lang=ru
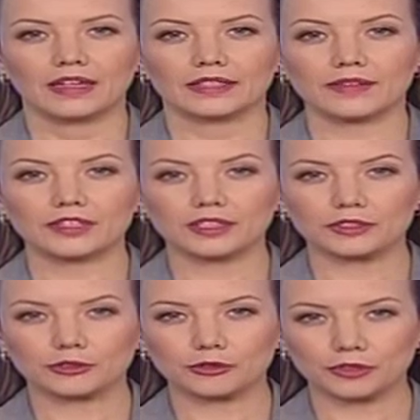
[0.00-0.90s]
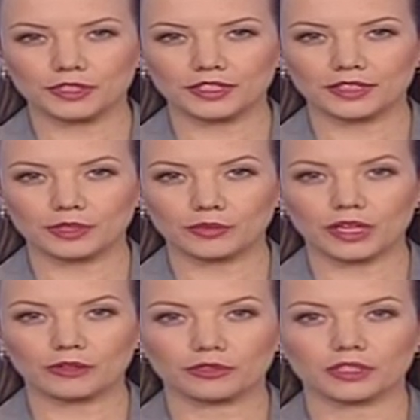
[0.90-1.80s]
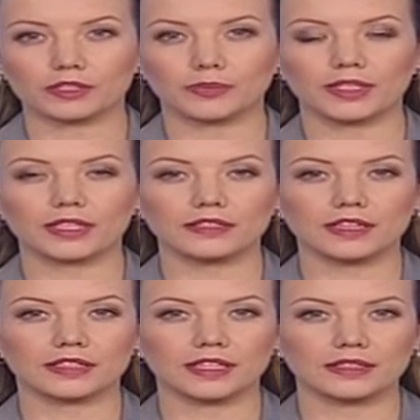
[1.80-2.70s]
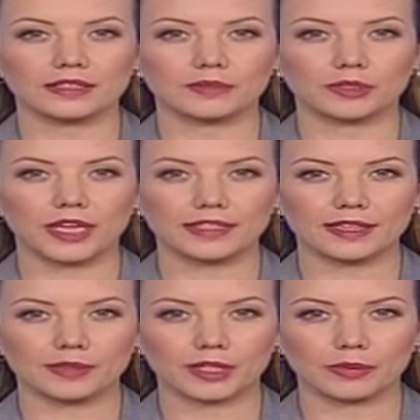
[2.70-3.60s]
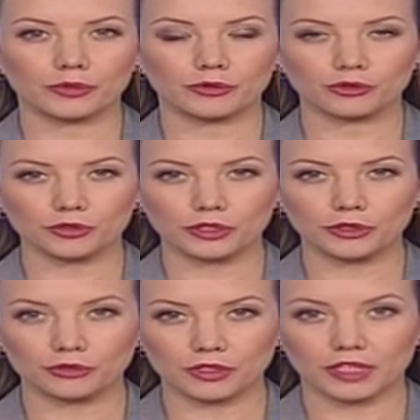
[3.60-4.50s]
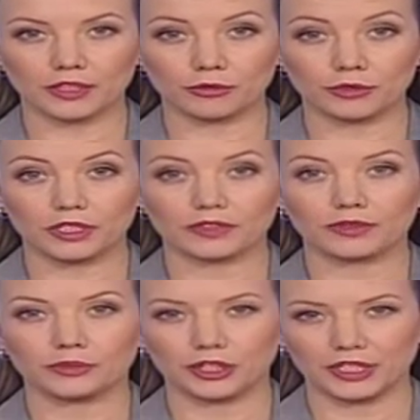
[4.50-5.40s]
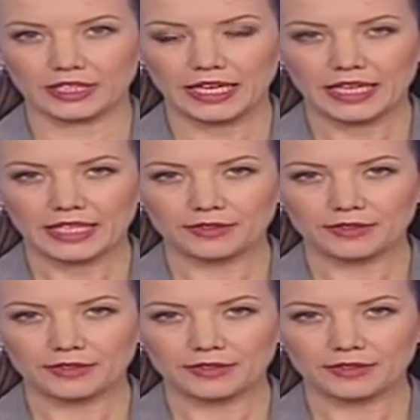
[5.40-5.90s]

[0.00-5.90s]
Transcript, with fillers: На верность Родине День белорусского спасателя станет знаменательным для полусотни юных сотрудников МЧС.